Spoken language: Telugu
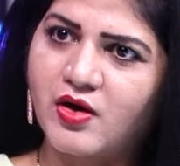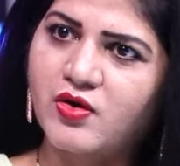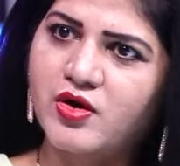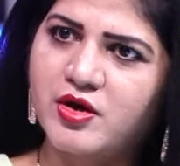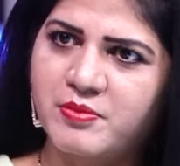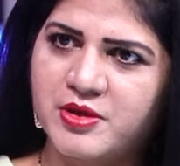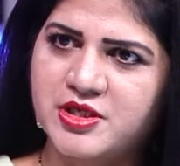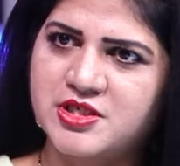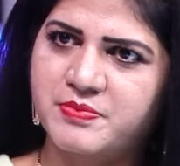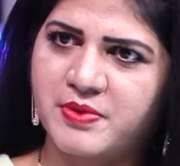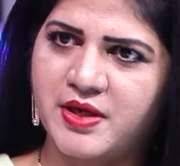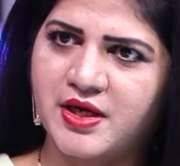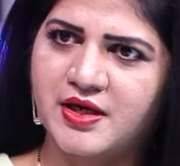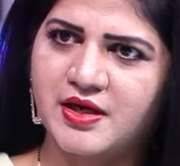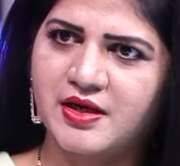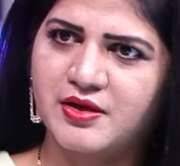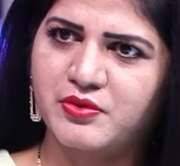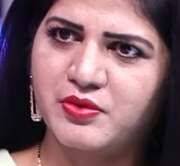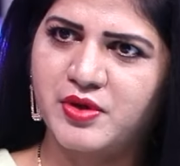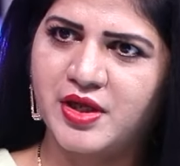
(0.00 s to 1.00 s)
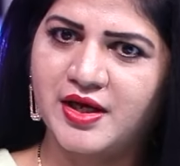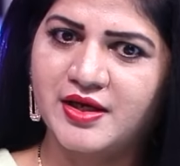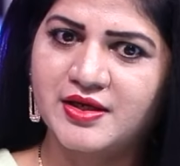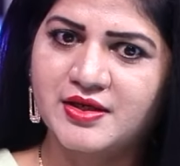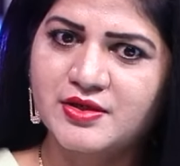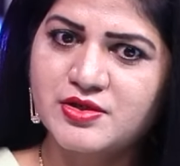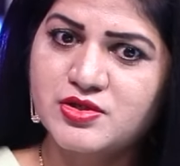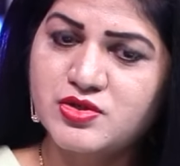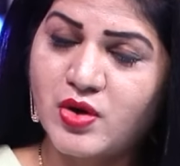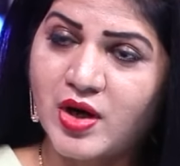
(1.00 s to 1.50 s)
డాక్యుమెంట్స్ పరంగా కూడా
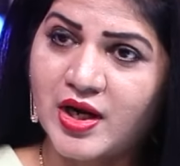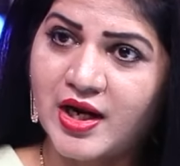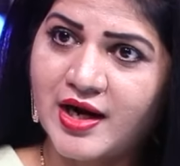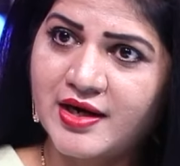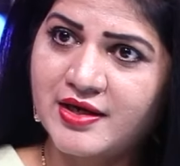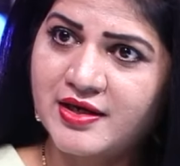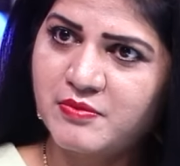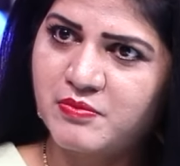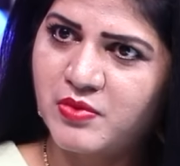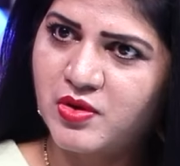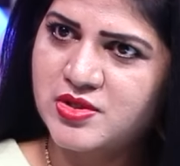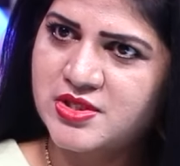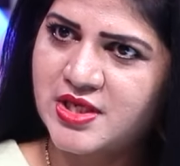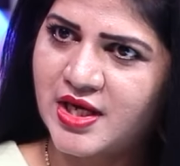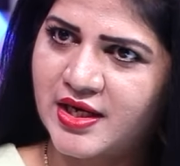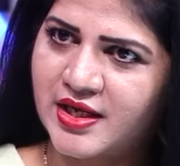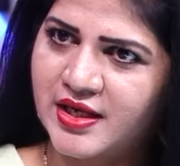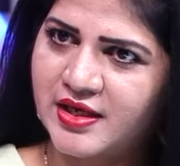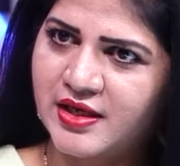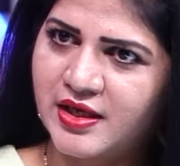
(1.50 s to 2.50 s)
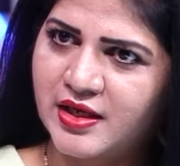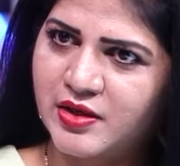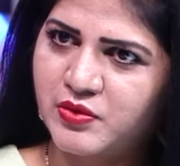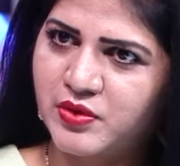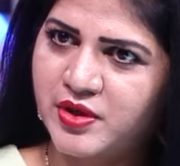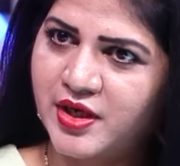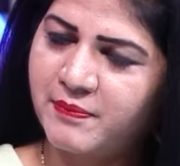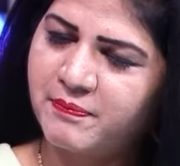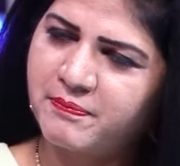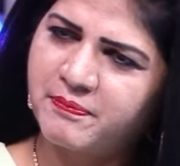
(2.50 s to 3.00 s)
సో అలాంటి మోసాలు ఏం
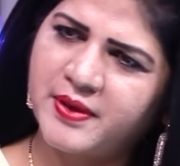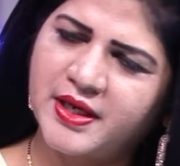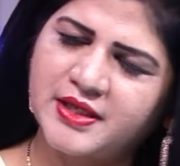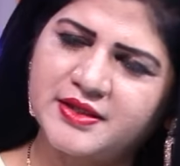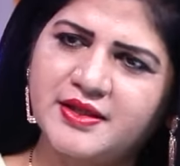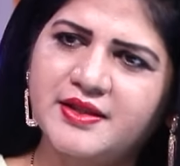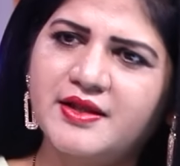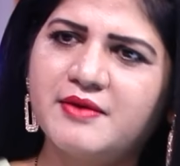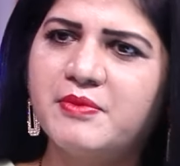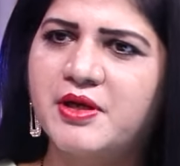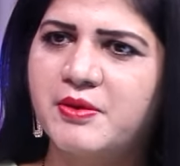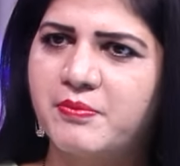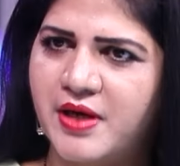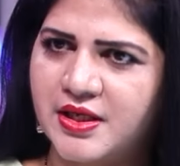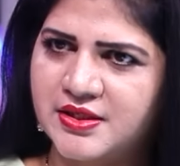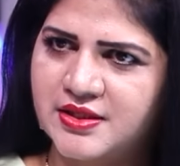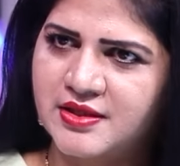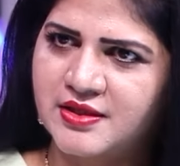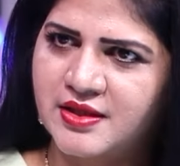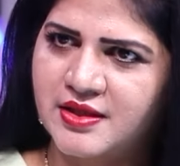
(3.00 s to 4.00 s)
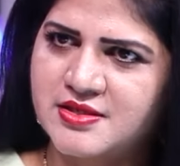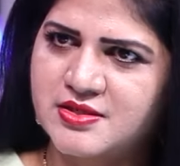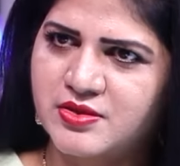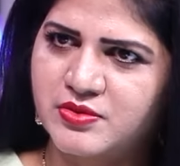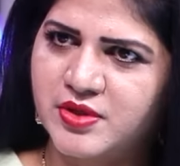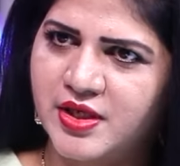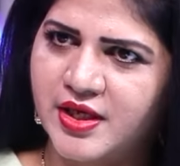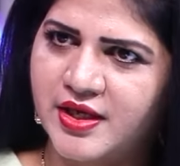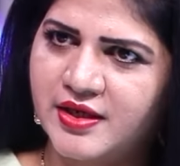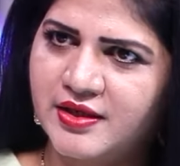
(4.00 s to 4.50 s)
లేకుండా ప్రతిదీ మీరు బాధ్యత
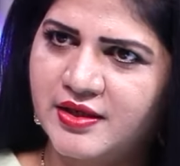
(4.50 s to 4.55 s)
తీసుకుంటారు